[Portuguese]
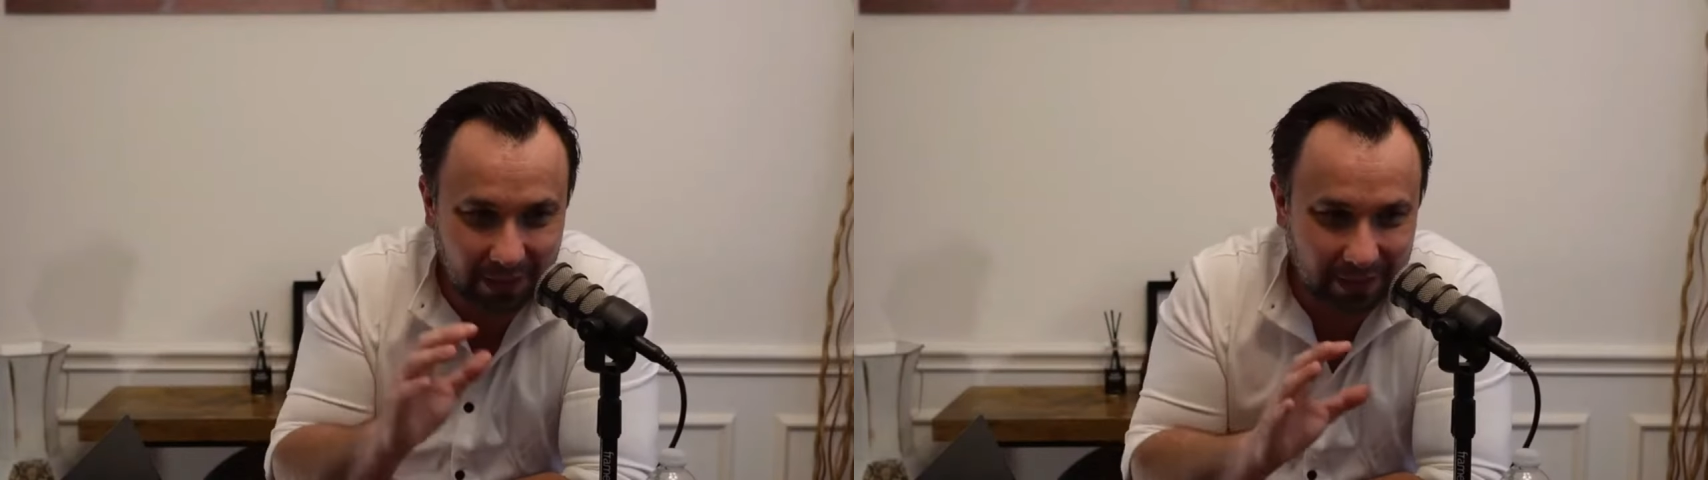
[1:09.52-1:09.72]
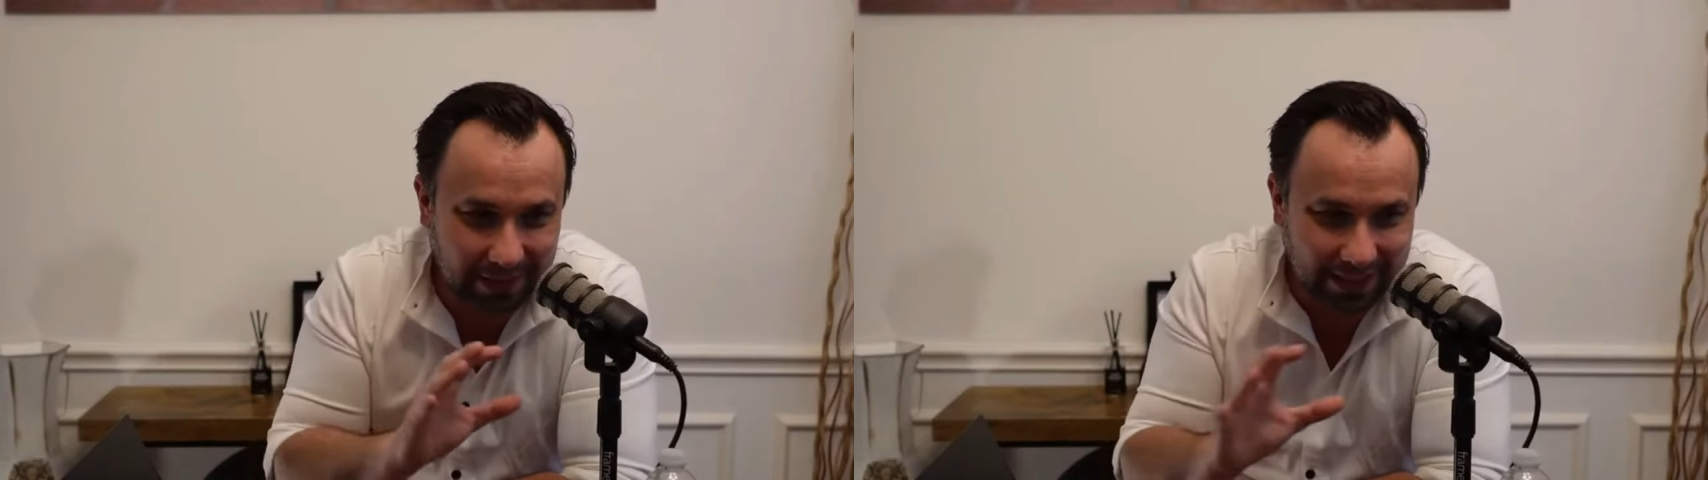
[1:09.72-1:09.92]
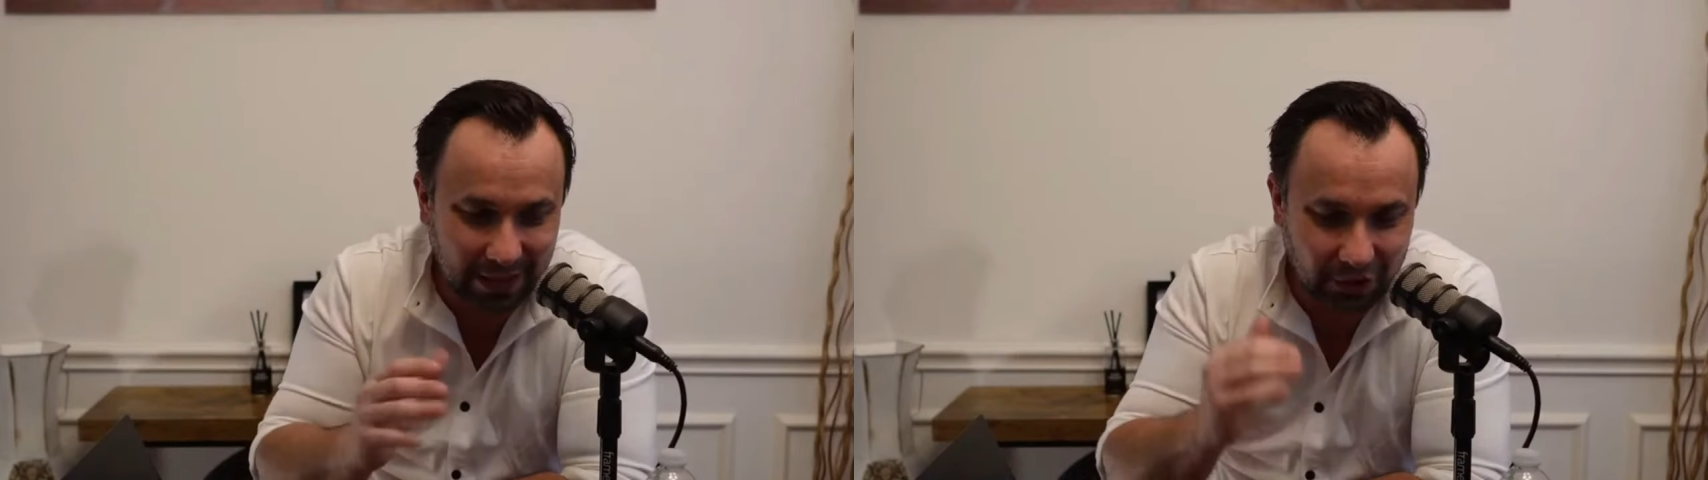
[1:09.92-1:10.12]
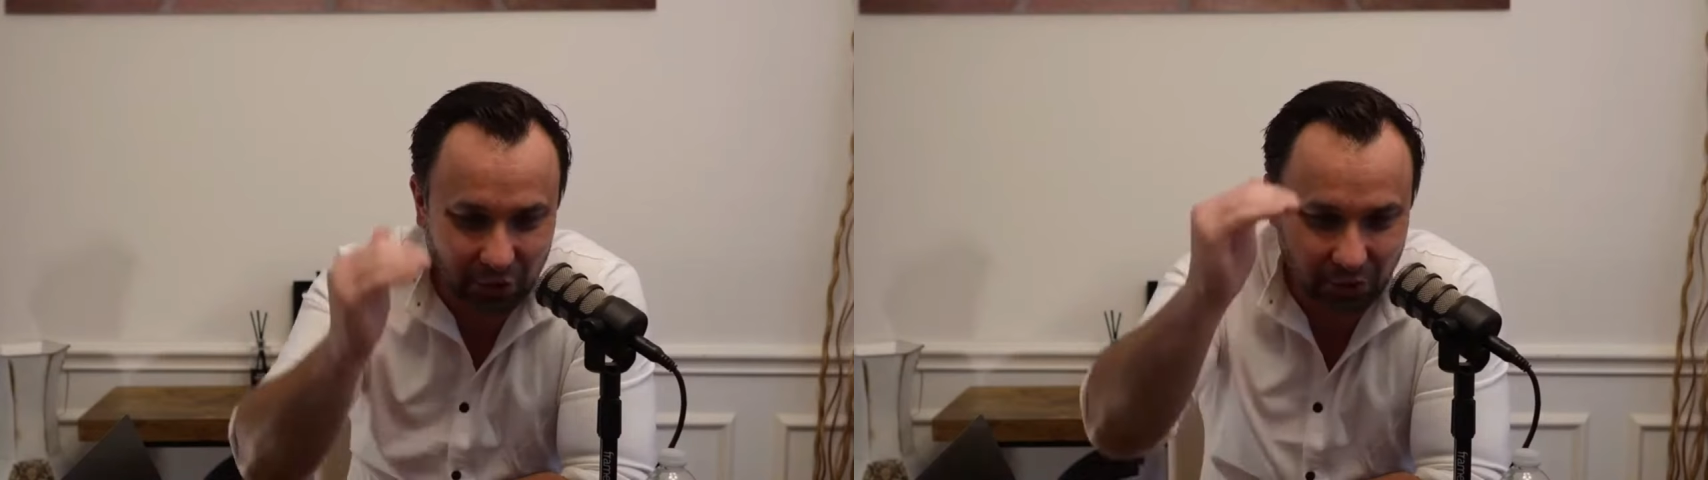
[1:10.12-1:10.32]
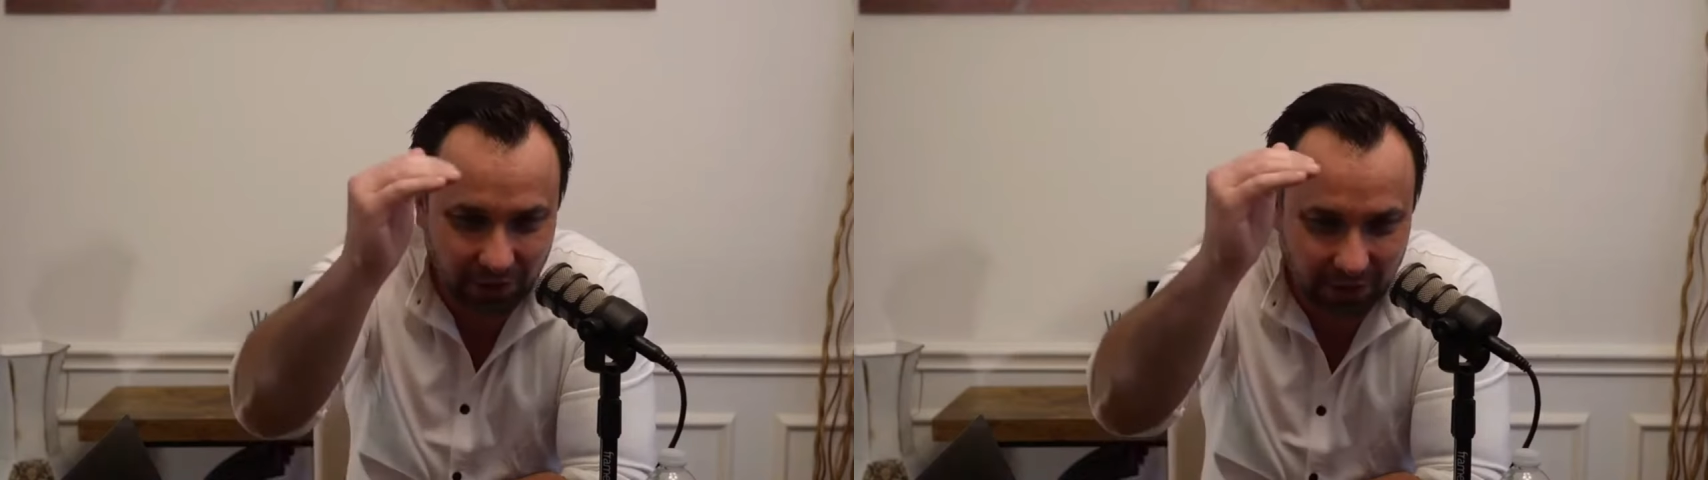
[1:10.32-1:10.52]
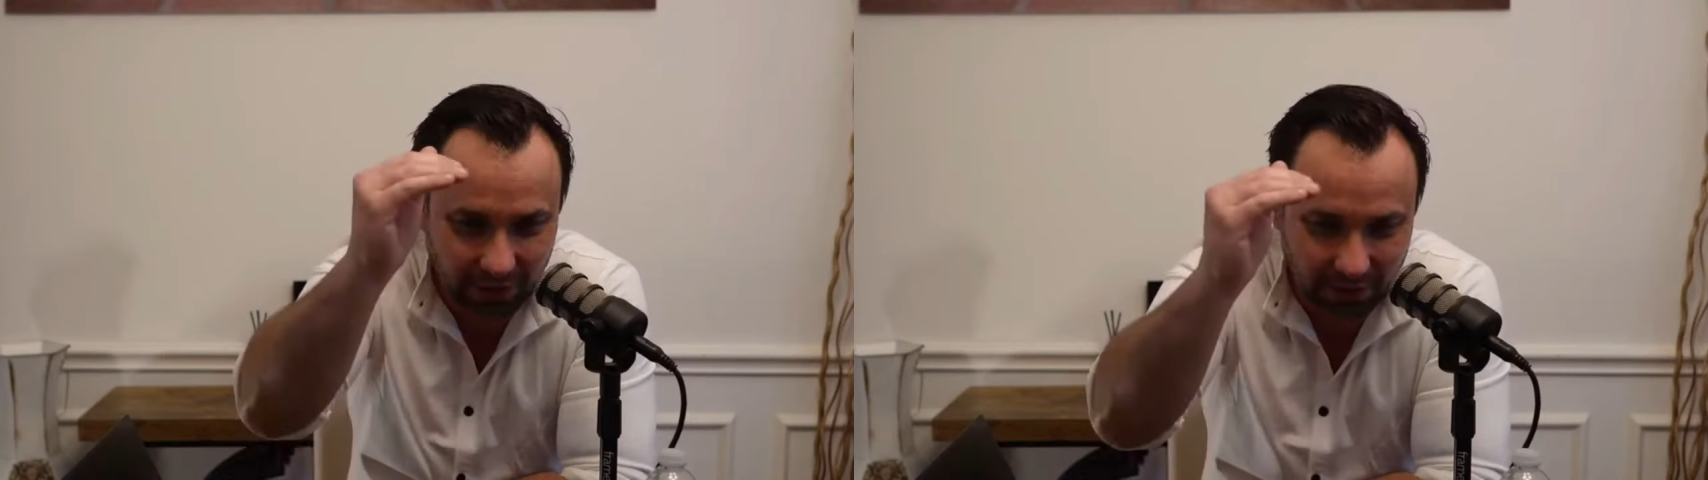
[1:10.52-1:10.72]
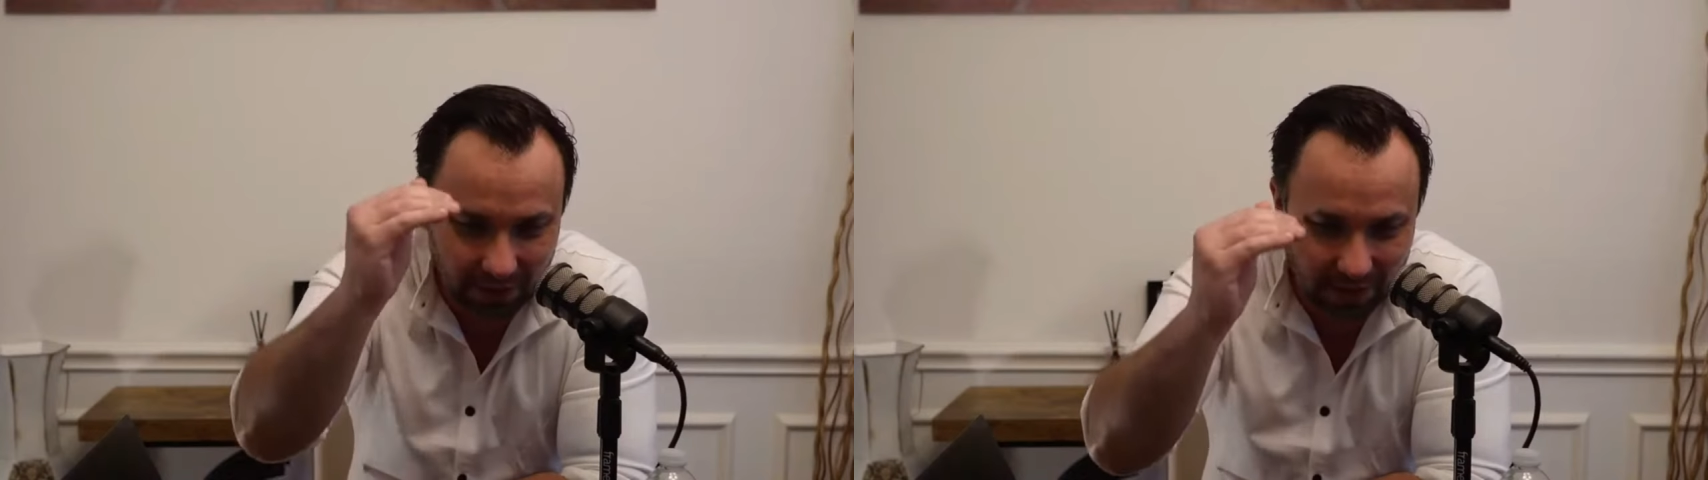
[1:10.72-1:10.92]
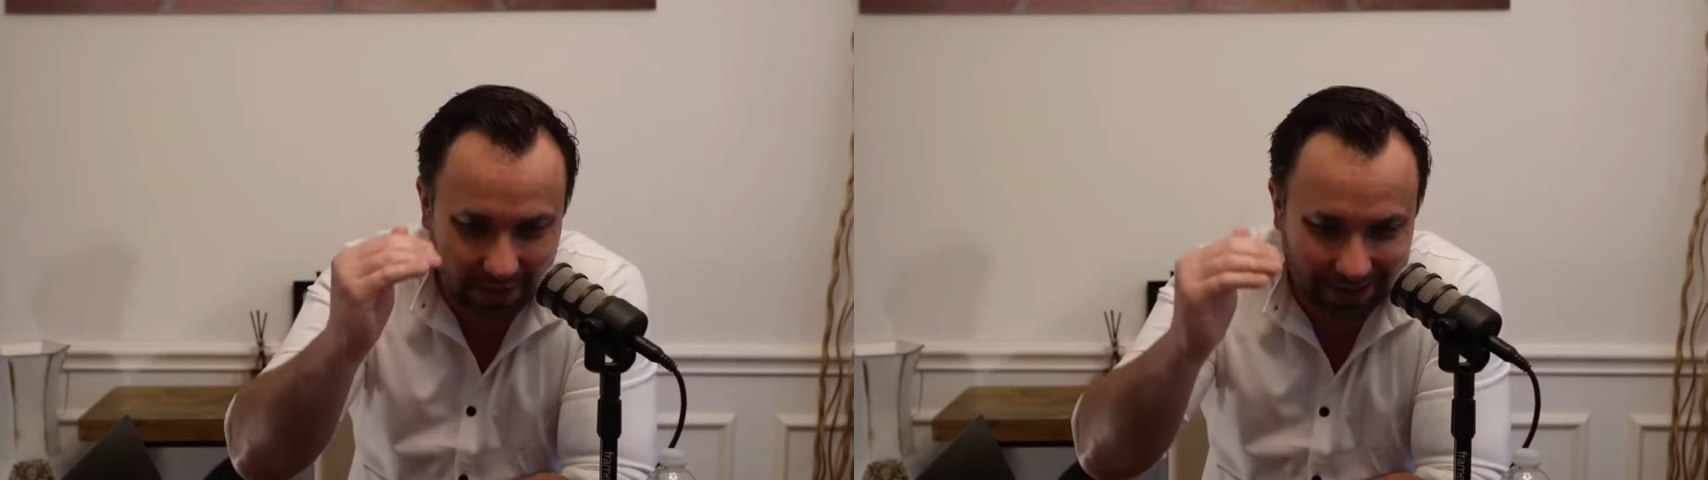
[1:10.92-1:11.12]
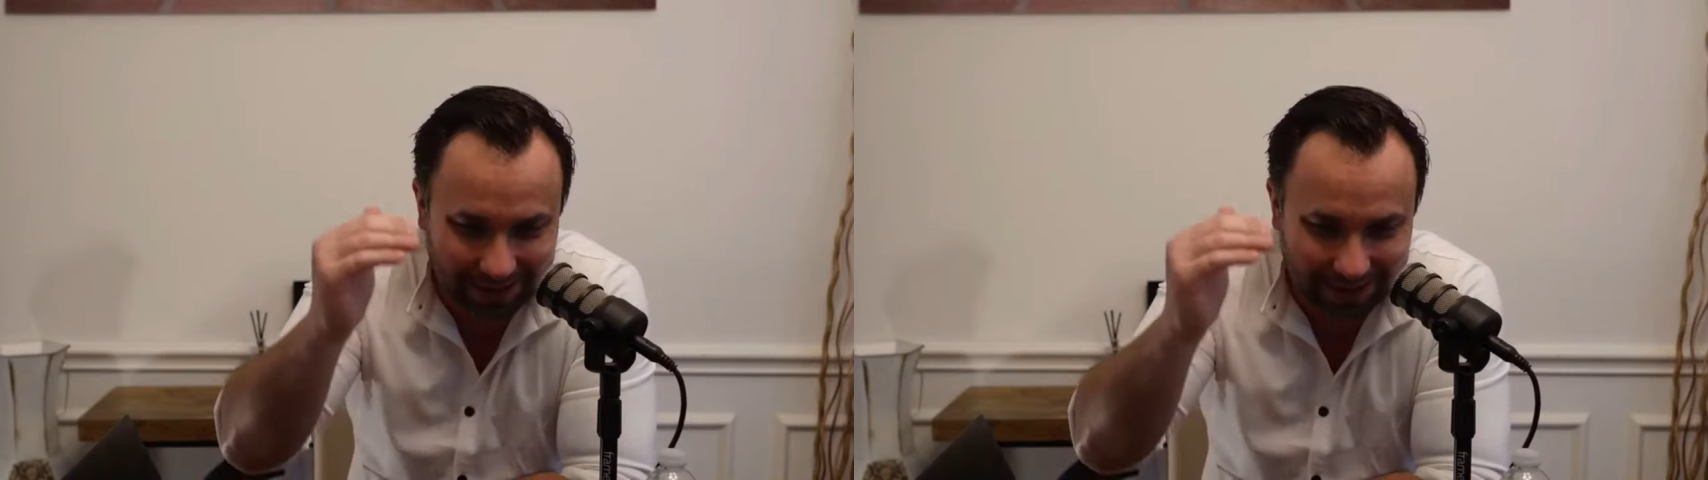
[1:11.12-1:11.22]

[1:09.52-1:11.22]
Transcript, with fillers: deixo que ah,